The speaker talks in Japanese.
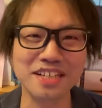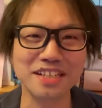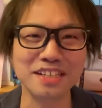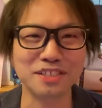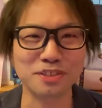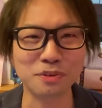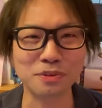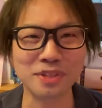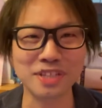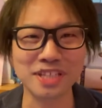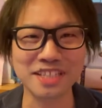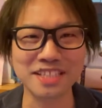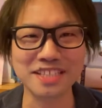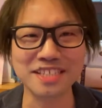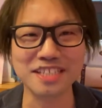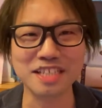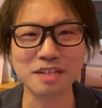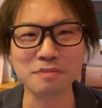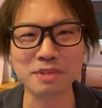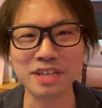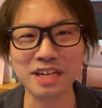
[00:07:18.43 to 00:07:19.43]
そんな日に
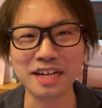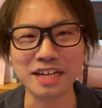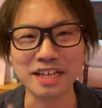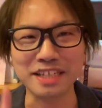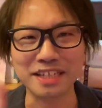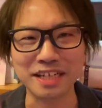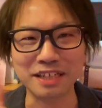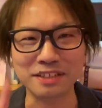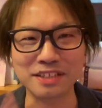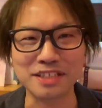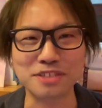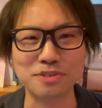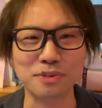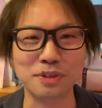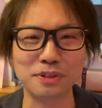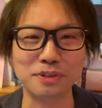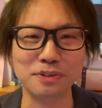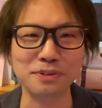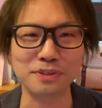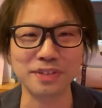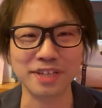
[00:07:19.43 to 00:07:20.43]
してみたらいかがでしょう
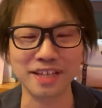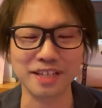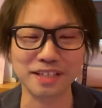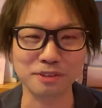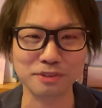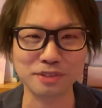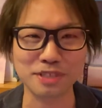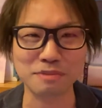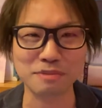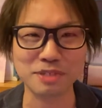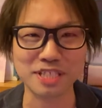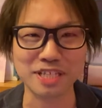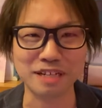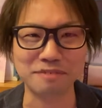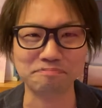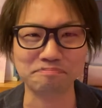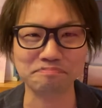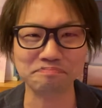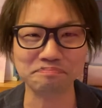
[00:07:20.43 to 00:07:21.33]
かという提案でございました。